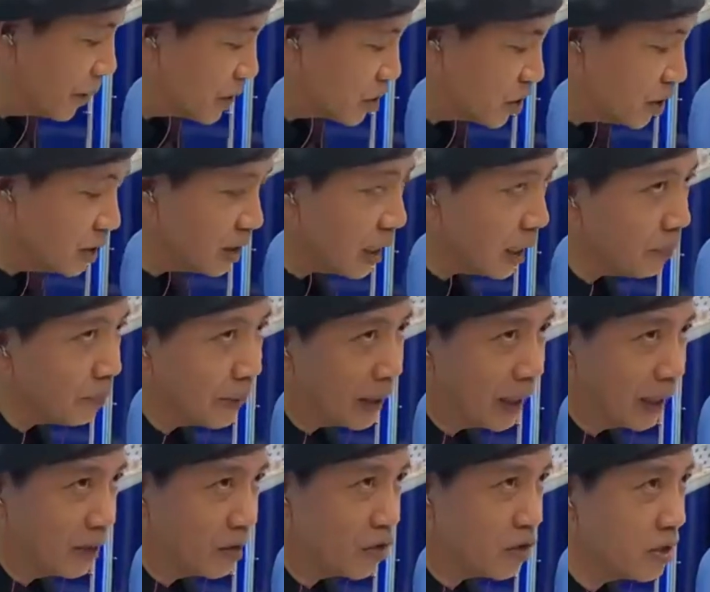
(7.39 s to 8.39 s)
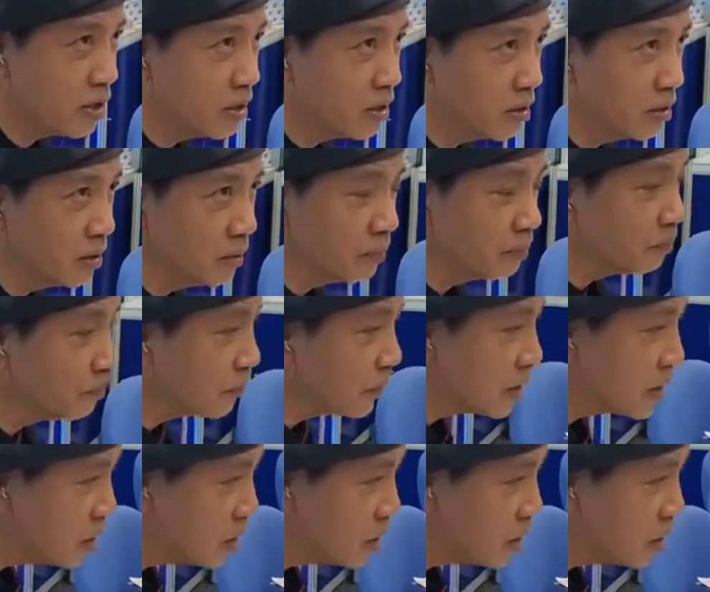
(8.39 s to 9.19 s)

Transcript: 本身他本来是